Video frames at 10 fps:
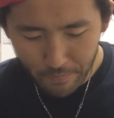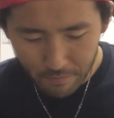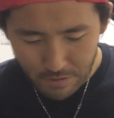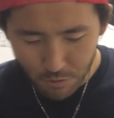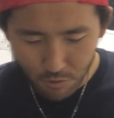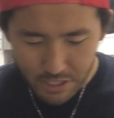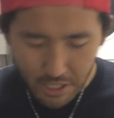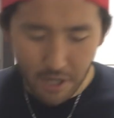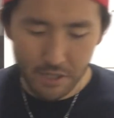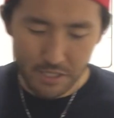まあ、それをし
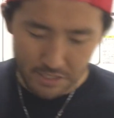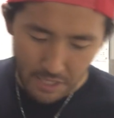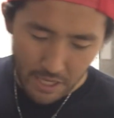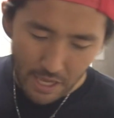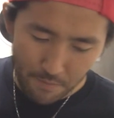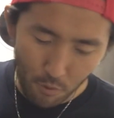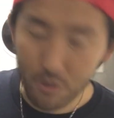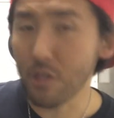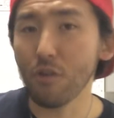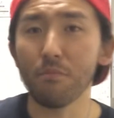ながらですね、え目的